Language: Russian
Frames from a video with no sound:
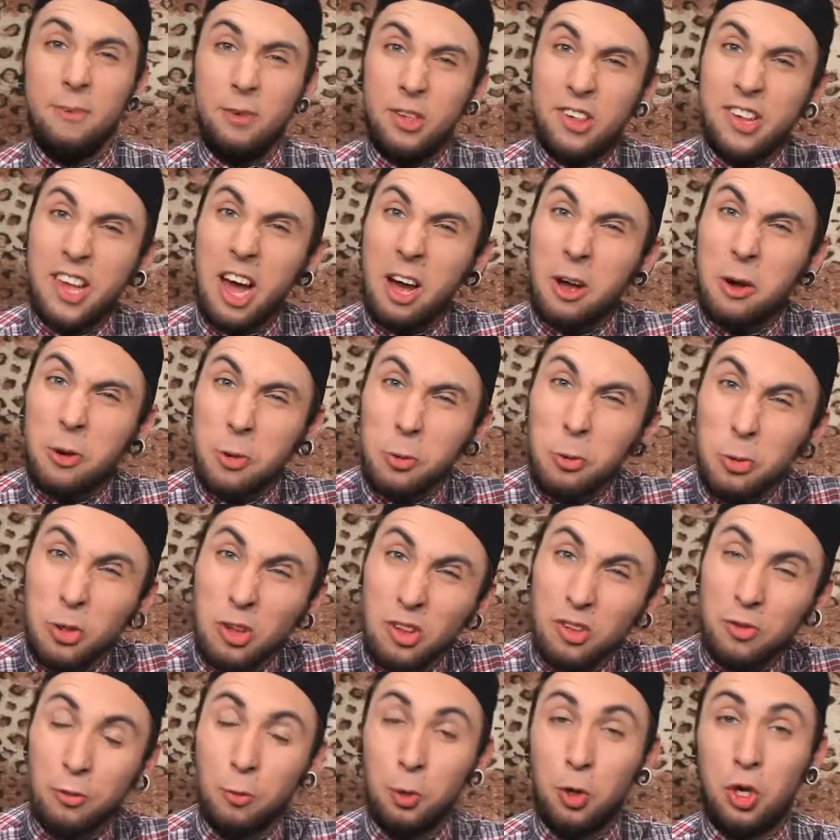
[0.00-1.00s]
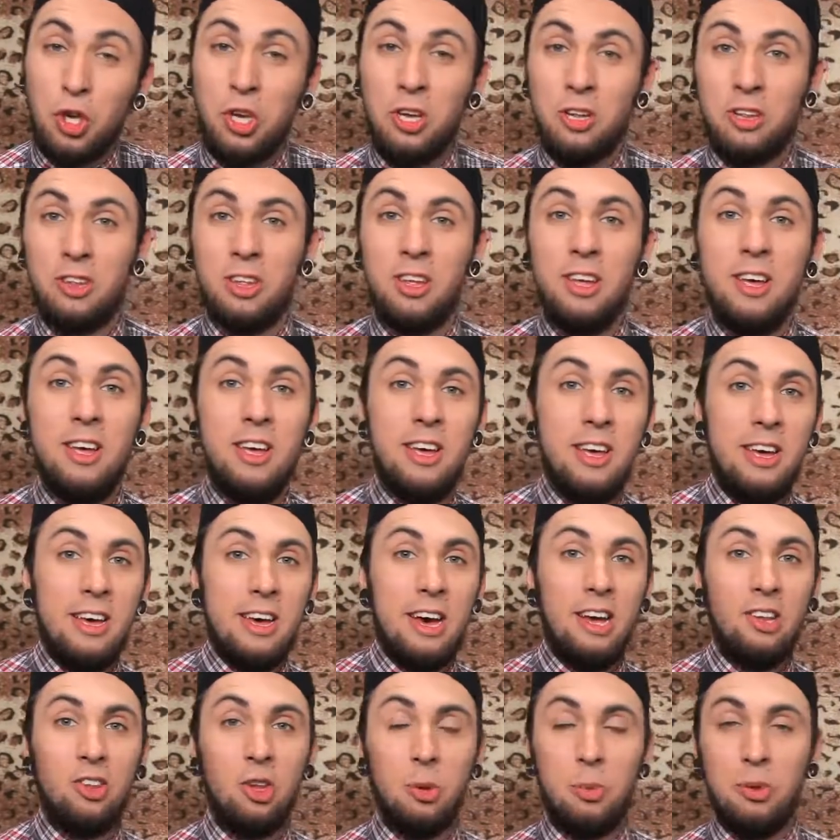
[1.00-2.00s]
И ведь как круто звучит.
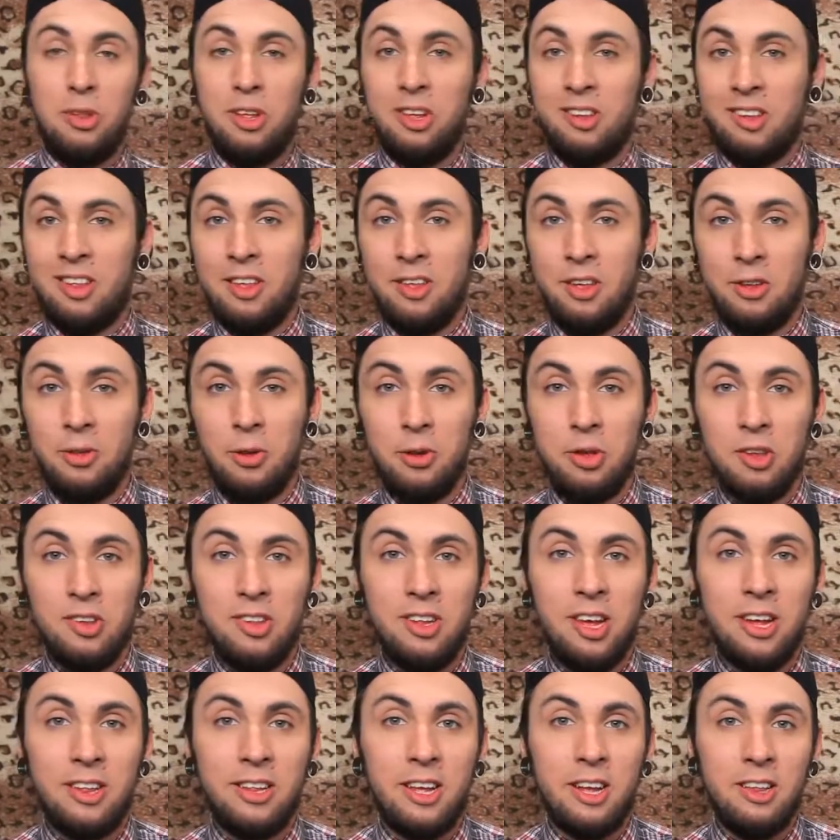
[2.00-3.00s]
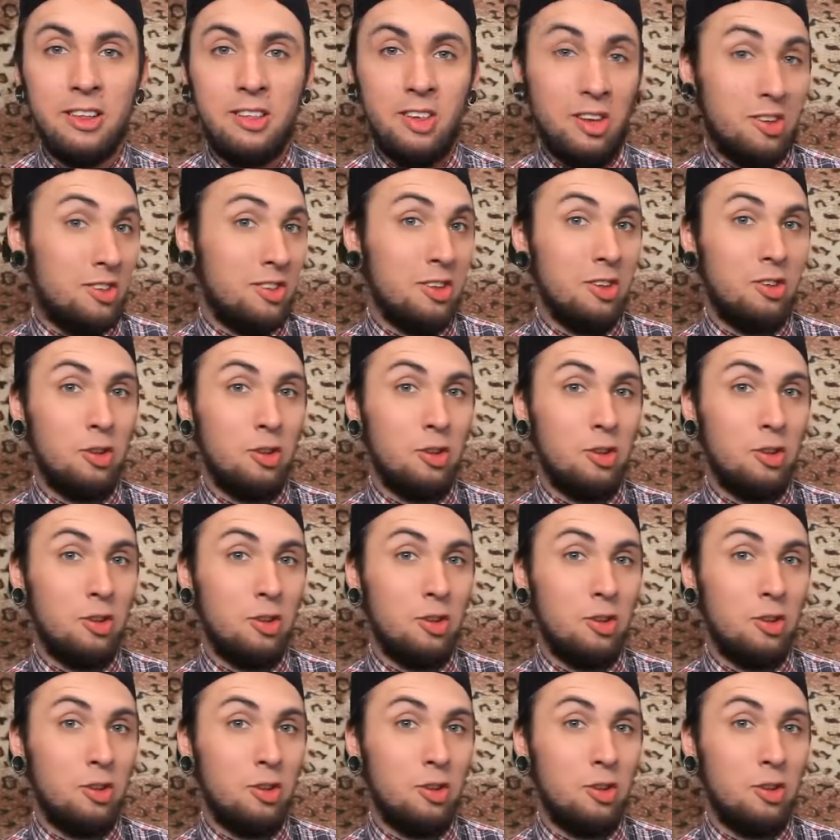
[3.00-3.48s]
Особенно, если никто не знает контекста